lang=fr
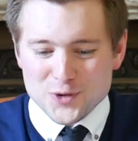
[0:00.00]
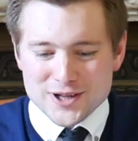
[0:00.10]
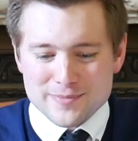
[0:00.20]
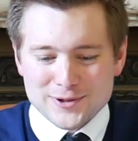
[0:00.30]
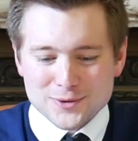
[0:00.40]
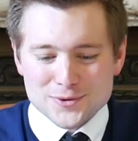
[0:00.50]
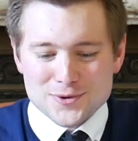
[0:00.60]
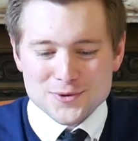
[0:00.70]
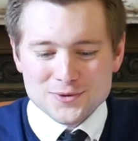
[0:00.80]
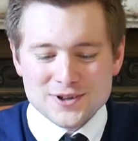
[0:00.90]
aux habitants de
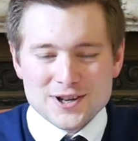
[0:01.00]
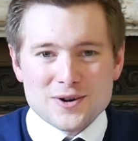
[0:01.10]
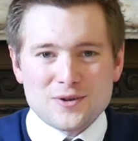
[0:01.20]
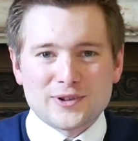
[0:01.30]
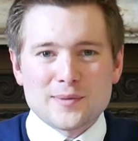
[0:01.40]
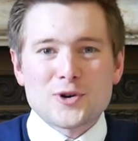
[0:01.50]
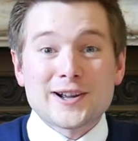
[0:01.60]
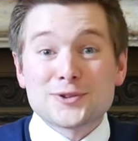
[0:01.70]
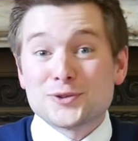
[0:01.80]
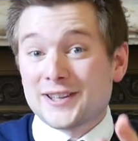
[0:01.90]
Lyon ont vraiment
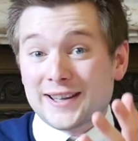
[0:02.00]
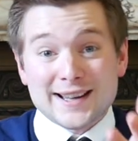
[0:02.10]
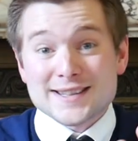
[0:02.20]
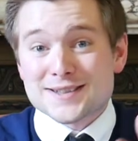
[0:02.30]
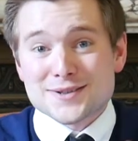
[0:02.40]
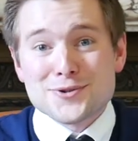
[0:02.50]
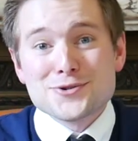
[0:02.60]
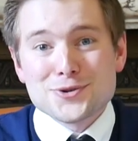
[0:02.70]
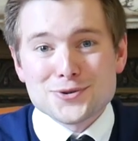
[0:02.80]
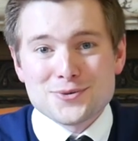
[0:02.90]
résonné et restent
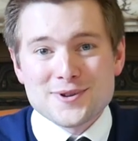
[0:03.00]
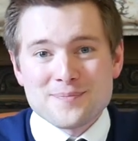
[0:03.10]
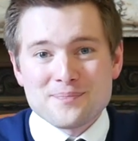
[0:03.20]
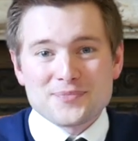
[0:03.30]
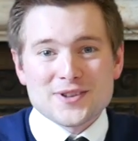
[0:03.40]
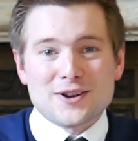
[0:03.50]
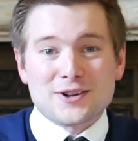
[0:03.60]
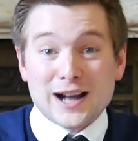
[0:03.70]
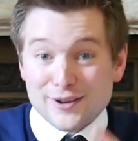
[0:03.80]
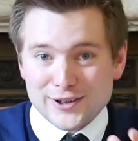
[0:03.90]
aujourd'hui
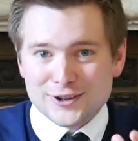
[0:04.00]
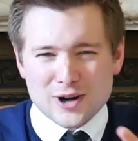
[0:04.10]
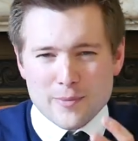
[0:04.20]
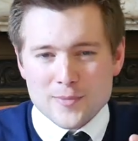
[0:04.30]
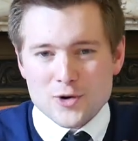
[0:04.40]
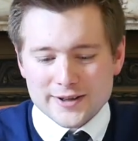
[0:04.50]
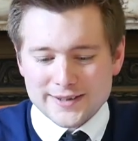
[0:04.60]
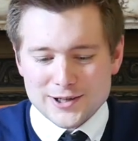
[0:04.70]
gravé dans la mémoire des